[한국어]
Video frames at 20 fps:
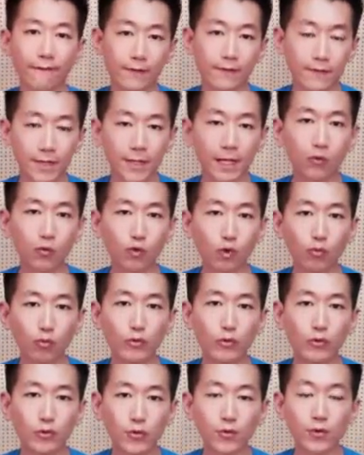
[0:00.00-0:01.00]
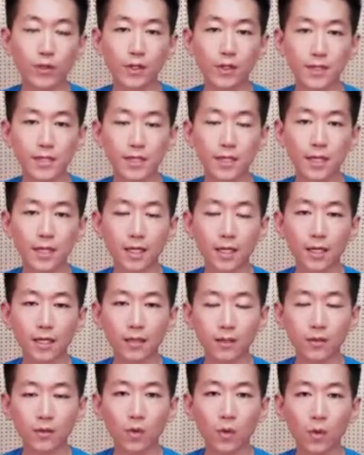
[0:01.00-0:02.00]
제가 도움을 줄 수 있는지,
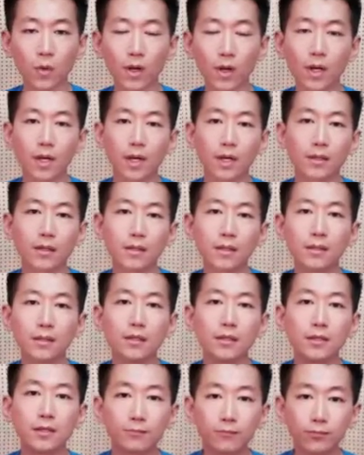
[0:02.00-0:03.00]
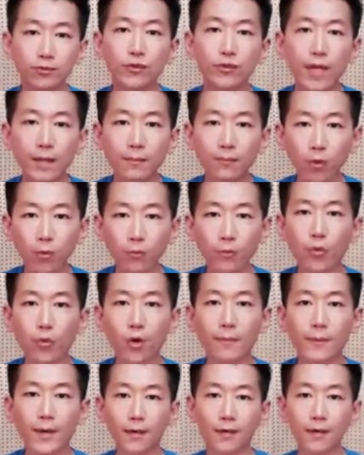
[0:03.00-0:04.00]
그리고 그 분의
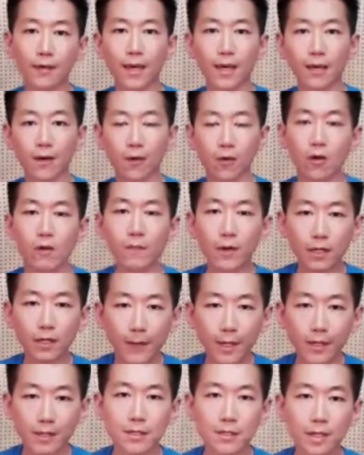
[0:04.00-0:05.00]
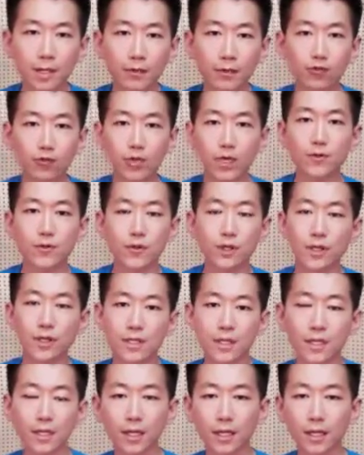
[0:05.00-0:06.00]
목표에 맞게 얼마나 많은 시간을 투자할 수
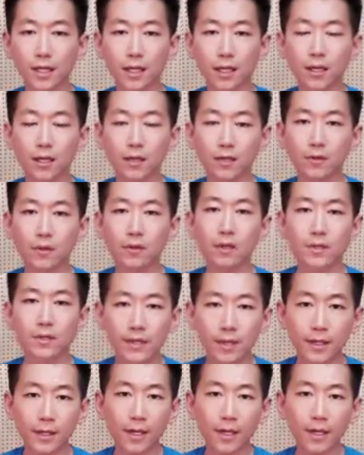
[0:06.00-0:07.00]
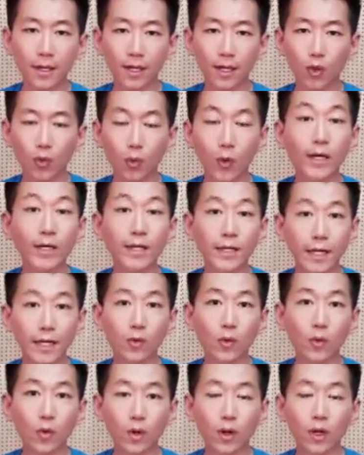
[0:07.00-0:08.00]
있는지 그거를 제가
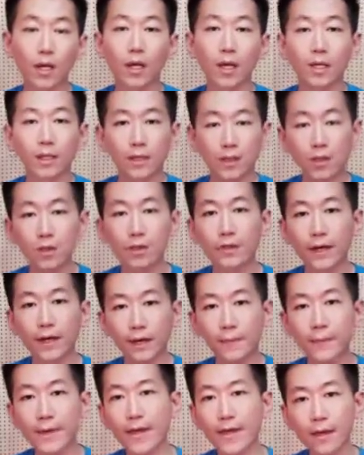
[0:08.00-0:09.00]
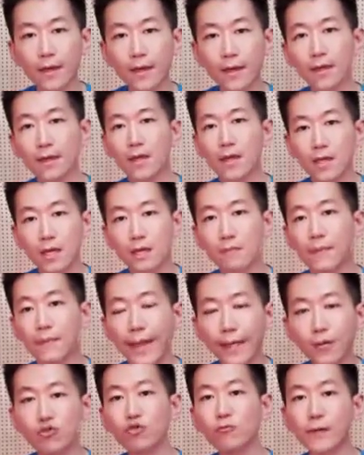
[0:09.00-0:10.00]
확인하고 그런 다음에
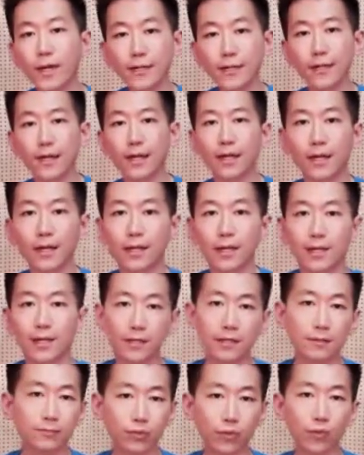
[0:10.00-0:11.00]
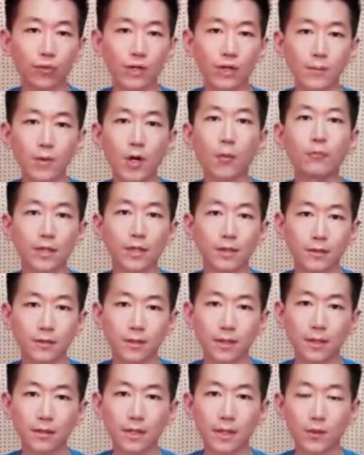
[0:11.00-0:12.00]
매주마다 그 프로그램이 업데이트
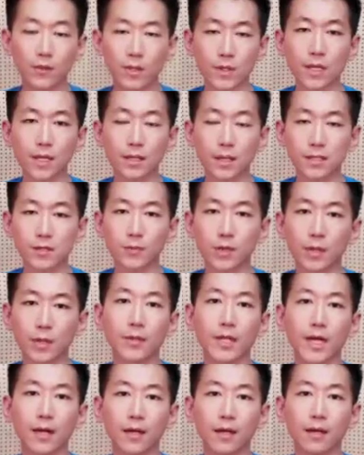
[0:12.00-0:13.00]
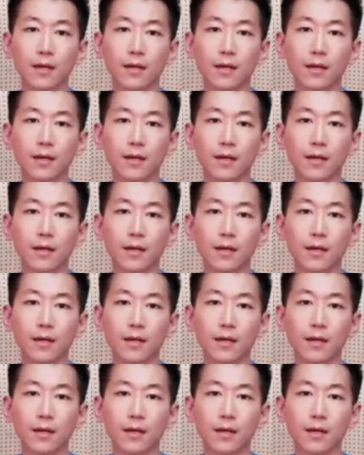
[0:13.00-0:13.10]
된다고 생각하시면 됩니다.